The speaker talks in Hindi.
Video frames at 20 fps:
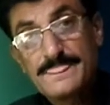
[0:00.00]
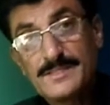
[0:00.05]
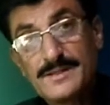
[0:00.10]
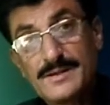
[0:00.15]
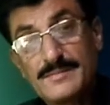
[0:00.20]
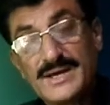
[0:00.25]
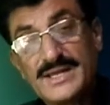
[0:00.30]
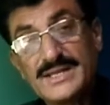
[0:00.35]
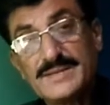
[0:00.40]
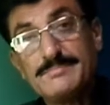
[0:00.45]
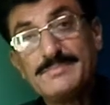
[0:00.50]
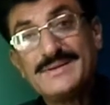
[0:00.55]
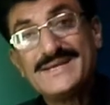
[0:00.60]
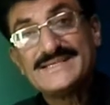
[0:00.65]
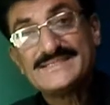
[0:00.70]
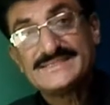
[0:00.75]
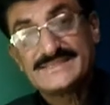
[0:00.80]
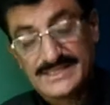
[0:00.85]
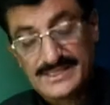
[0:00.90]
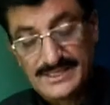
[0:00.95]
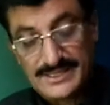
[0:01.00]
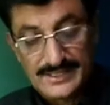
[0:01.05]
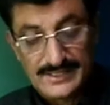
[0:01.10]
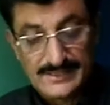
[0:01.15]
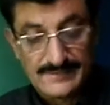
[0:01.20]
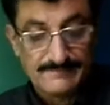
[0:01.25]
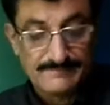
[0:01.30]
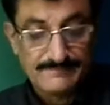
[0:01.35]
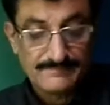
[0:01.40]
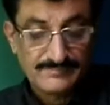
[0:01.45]
हमारी बेस क्या है
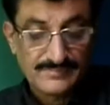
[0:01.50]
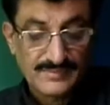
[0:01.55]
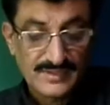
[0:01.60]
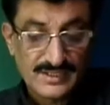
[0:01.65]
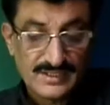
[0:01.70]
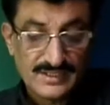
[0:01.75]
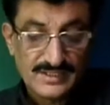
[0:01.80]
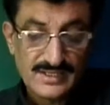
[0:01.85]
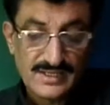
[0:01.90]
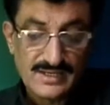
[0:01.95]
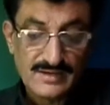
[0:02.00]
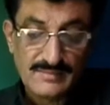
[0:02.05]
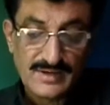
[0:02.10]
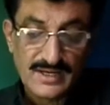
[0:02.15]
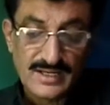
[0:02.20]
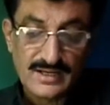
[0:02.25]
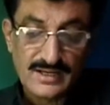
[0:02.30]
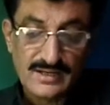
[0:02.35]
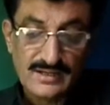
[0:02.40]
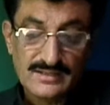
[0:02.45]
ये हमारा